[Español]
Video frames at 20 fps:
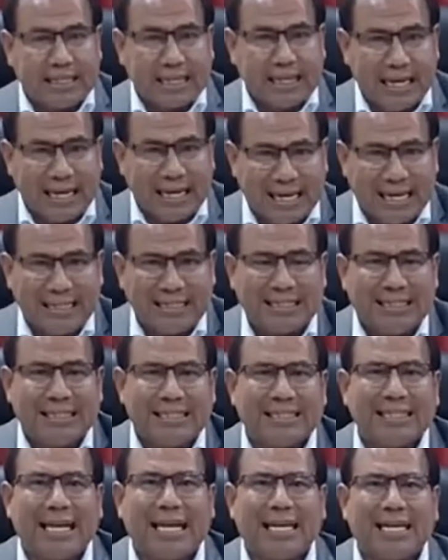
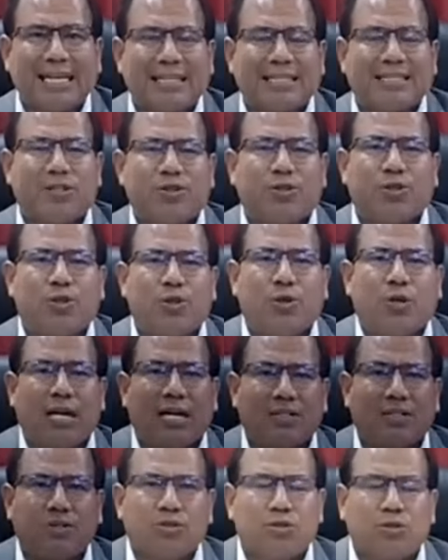garantizarles en todo
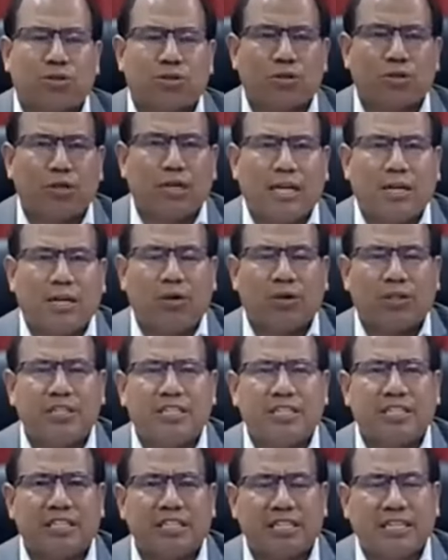caso toda la
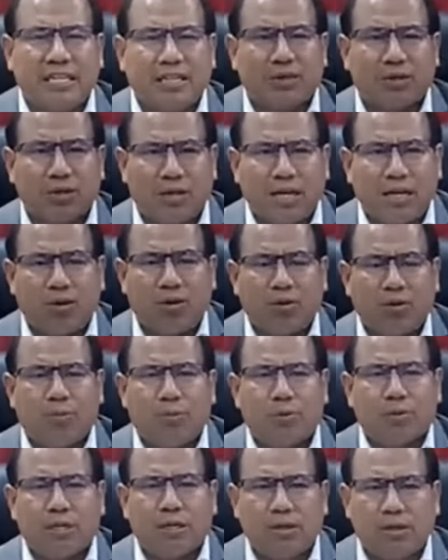logística, todas las
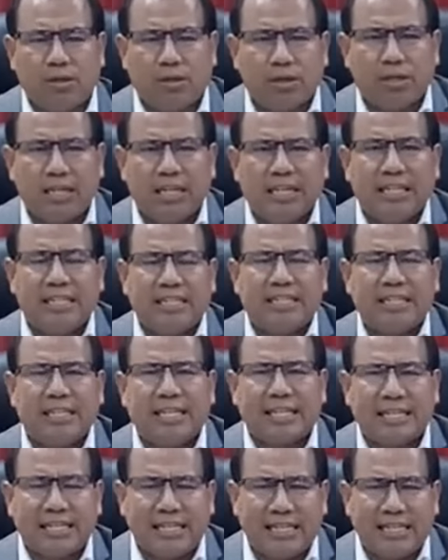computadoras, el
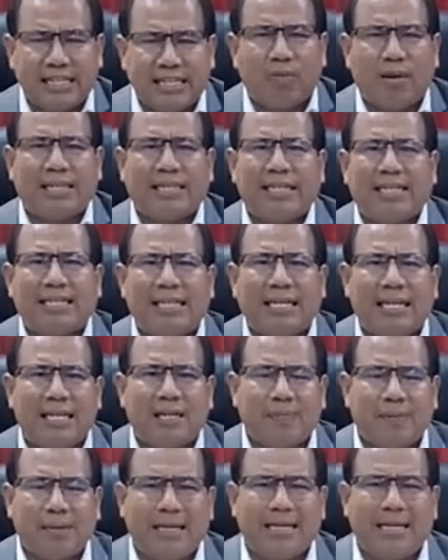internet, los
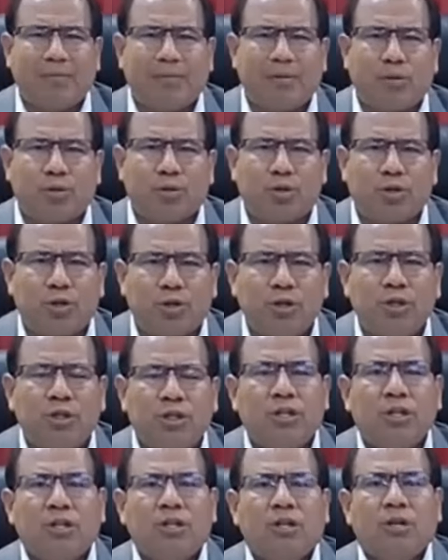materiales para que el profesor
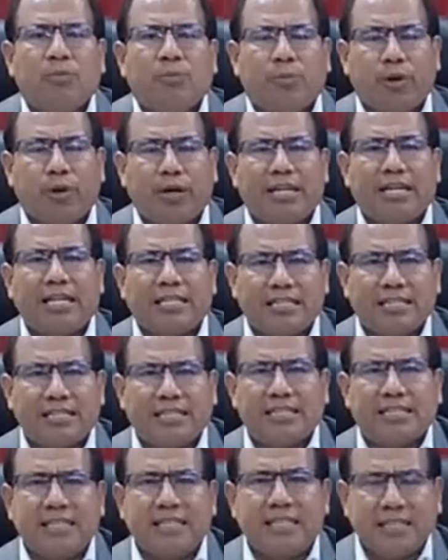pueda
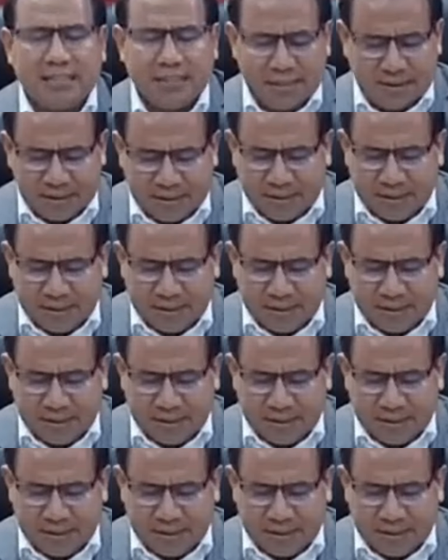asistir